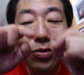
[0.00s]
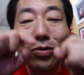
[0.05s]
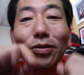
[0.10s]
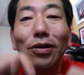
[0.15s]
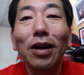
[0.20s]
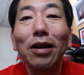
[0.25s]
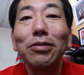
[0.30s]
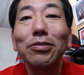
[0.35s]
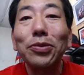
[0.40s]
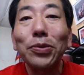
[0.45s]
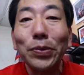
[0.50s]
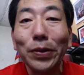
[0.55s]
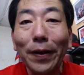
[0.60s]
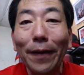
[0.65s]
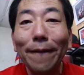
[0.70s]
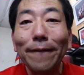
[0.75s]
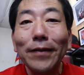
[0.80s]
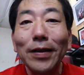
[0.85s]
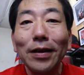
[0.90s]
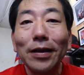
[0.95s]
うことがあるの
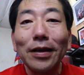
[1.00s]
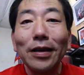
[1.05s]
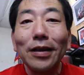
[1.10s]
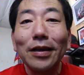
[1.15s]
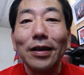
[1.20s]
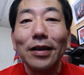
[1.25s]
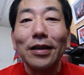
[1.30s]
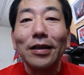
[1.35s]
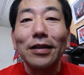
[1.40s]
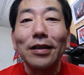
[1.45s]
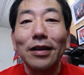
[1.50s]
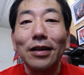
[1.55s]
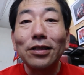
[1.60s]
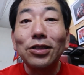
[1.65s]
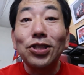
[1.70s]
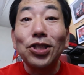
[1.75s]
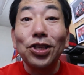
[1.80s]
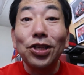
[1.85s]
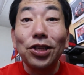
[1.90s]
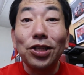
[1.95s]
で、だから
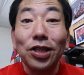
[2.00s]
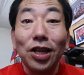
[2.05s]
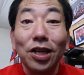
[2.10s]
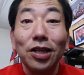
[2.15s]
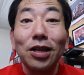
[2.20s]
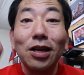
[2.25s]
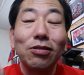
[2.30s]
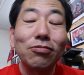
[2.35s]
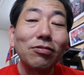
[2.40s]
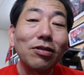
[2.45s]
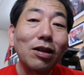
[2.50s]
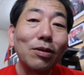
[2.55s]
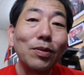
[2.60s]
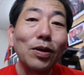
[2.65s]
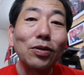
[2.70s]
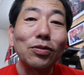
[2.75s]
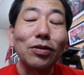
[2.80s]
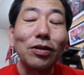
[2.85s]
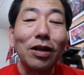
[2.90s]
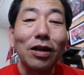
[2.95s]
小さい
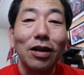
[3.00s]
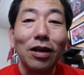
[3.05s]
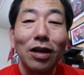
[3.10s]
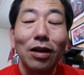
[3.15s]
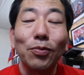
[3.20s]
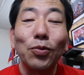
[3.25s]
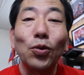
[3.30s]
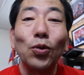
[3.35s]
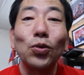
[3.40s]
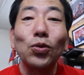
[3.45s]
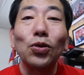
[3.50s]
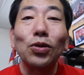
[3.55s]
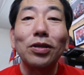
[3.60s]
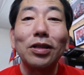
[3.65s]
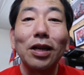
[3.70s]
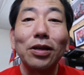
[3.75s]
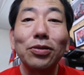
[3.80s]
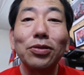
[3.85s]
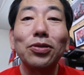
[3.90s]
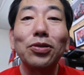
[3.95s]
ラウンドアバウトなんから、もうほんと
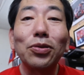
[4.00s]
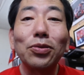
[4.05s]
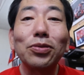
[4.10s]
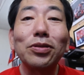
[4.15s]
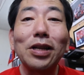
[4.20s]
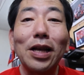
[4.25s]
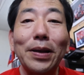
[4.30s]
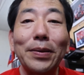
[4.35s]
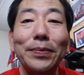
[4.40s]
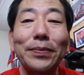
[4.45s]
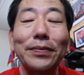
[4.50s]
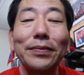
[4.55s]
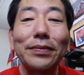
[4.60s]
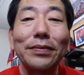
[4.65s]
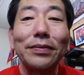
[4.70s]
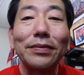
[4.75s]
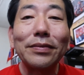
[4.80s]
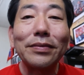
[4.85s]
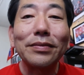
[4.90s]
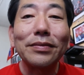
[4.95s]
出る直前、
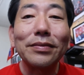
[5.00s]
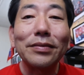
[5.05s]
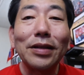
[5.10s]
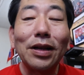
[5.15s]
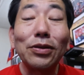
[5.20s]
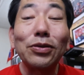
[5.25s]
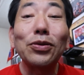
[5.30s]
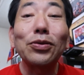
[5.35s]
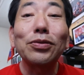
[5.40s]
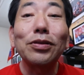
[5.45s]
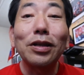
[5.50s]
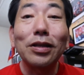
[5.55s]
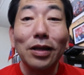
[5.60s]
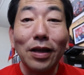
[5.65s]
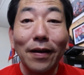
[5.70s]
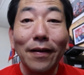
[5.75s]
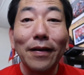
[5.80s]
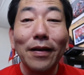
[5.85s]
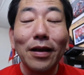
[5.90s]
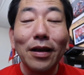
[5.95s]
出る直前
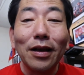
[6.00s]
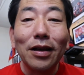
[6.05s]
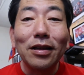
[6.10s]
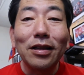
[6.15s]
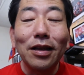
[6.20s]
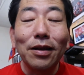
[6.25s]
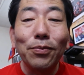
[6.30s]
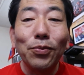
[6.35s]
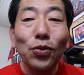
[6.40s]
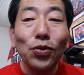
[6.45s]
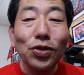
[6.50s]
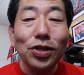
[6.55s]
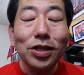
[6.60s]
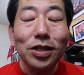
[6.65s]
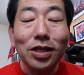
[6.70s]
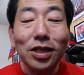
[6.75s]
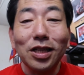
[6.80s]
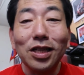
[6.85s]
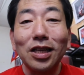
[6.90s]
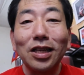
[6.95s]
ね。で、も
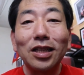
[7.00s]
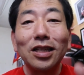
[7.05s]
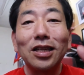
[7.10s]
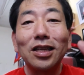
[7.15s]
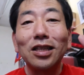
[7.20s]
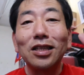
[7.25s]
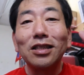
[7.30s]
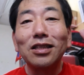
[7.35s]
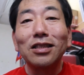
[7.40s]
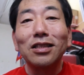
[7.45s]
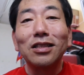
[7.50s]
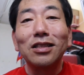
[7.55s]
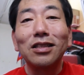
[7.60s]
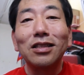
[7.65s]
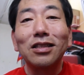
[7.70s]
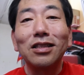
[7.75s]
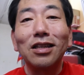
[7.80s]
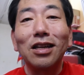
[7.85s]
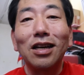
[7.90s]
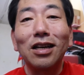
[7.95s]
し、
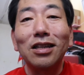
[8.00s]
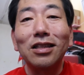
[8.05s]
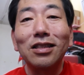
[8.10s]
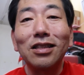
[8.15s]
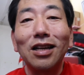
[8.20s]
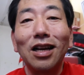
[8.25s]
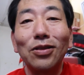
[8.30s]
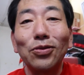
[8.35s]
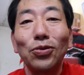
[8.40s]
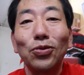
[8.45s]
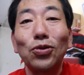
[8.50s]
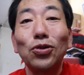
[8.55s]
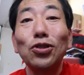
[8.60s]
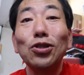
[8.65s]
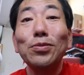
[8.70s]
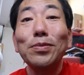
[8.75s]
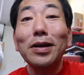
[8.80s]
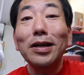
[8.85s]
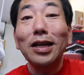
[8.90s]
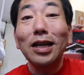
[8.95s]
あの、
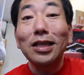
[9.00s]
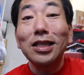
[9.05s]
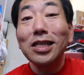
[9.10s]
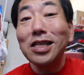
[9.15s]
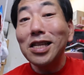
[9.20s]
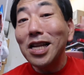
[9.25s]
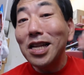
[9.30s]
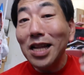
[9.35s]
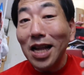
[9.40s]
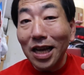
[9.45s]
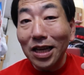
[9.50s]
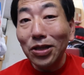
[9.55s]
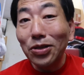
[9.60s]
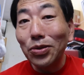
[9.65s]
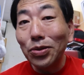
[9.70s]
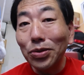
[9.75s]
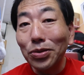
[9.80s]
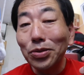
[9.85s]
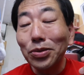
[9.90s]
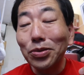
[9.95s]
車が来てない
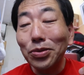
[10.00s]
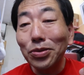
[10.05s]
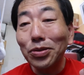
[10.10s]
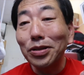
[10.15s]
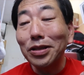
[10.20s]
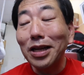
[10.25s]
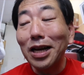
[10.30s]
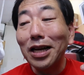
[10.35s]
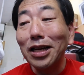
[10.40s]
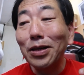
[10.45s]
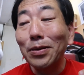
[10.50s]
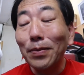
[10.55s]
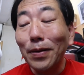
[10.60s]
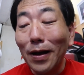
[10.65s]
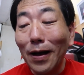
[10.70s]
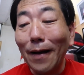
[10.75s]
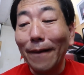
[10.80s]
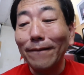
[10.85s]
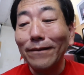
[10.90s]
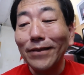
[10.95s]
ということであれ
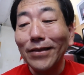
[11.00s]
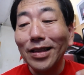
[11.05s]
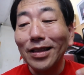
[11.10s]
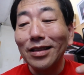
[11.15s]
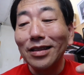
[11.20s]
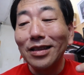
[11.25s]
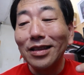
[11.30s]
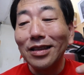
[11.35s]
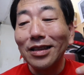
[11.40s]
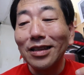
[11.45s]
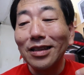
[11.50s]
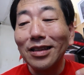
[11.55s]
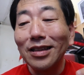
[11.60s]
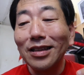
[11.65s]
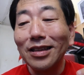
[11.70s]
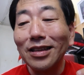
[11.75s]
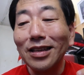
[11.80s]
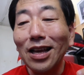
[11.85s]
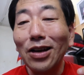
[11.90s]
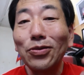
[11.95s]
ば、
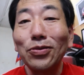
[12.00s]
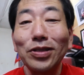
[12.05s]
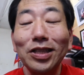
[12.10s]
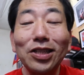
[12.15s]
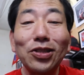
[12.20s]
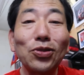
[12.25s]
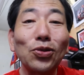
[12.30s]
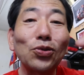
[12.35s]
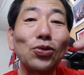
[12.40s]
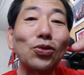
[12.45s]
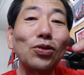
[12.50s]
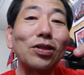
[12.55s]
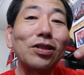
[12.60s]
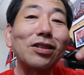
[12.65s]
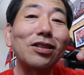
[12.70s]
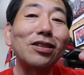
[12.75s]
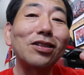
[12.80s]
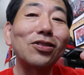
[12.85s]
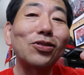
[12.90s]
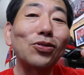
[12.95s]
逆にちょっと、
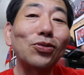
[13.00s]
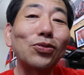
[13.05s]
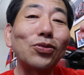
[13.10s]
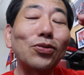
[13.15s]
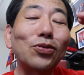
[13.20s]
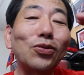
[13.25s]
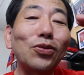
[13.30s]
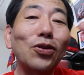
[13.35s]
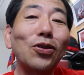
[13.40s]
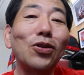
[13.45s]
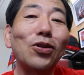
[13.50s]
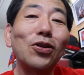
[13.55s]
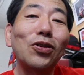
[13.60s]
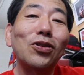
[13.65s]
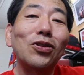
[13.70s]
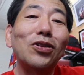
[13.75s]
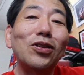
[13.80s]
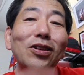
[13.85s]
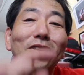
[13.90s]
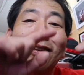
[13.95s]
その、
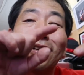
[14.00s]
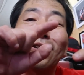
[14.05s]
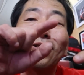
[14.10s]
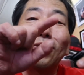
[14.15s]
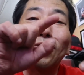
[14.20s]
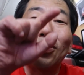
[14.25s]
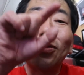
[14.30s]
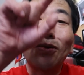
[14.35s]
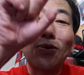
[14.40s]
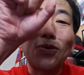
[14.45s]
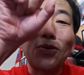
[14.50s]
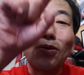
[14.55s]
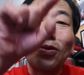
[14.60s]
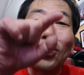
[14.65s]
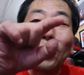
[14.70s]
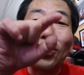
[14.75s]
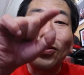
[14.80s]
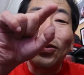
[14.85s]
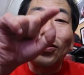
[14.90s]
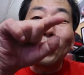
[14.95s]

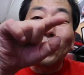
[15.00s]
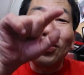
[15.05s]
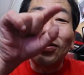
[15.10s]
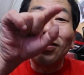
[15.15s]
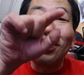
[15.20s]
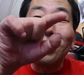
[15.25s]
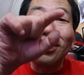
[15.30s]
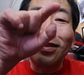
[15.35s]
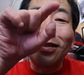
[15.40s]
この